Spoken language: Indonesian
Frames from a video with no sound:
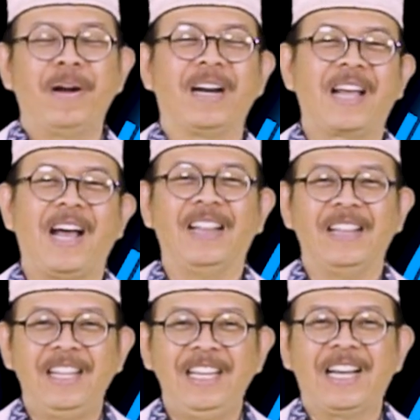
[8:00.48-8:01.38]

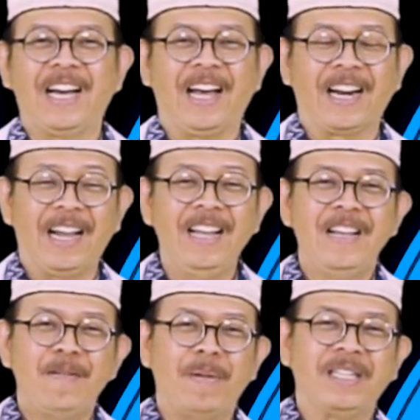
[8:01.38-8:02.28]
berganti ke arah
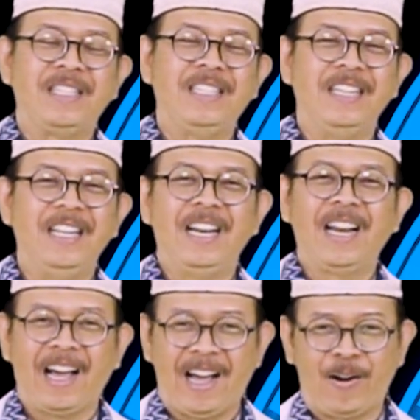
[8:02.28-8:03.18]
Masjidil
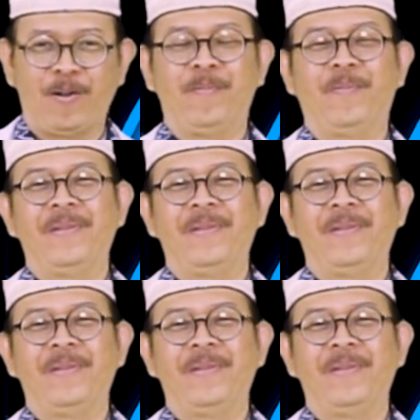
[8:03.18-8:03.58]
Haram.